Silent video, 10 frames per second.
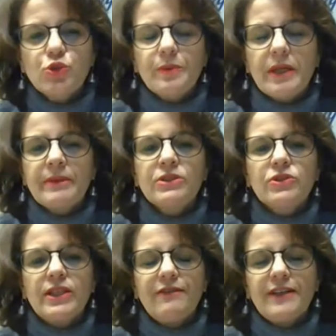
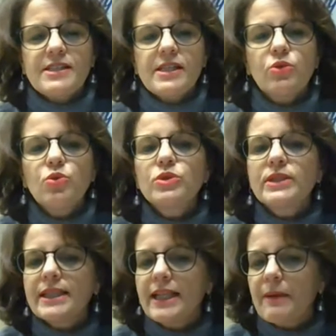superamento delle fasi
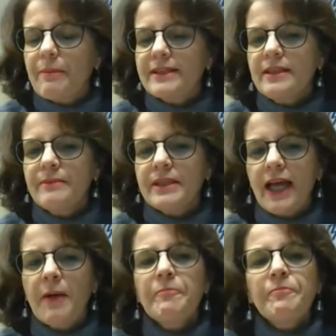acute della
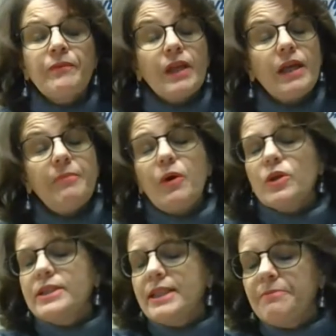pandemia e
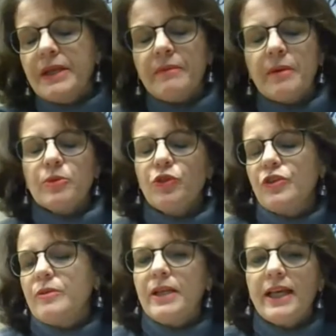porti il prima
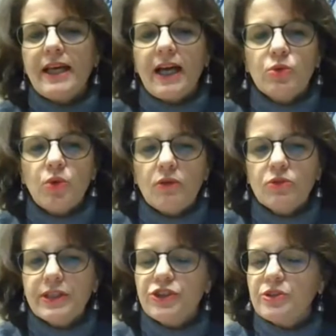possibile a un
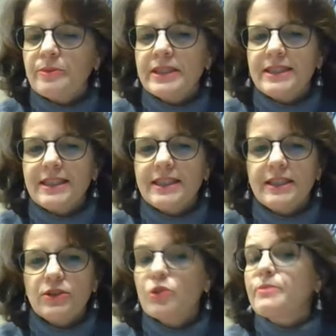nuovo regime
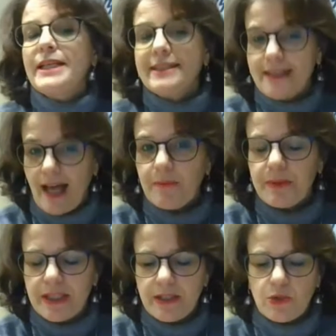di normalità
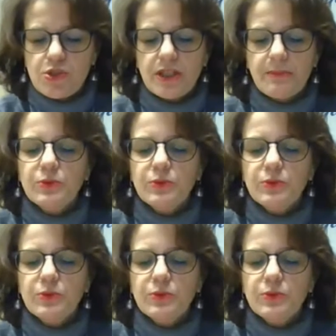per i nostri